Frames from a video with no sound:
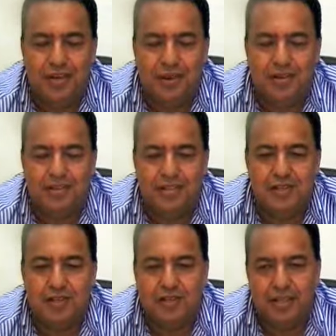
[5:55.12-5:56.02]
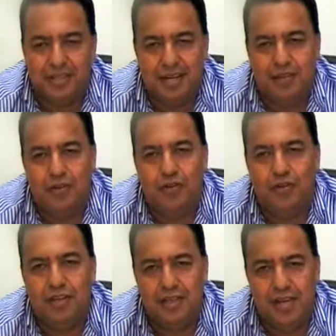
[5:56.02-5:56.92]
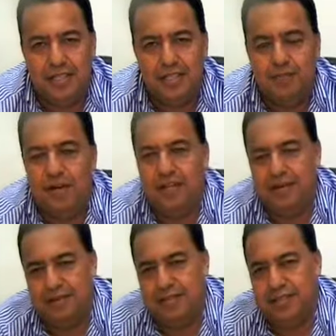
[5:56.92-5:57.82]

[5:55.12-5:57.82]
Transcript: trabajo, yo creo que sería todo y gracias por la entrevista.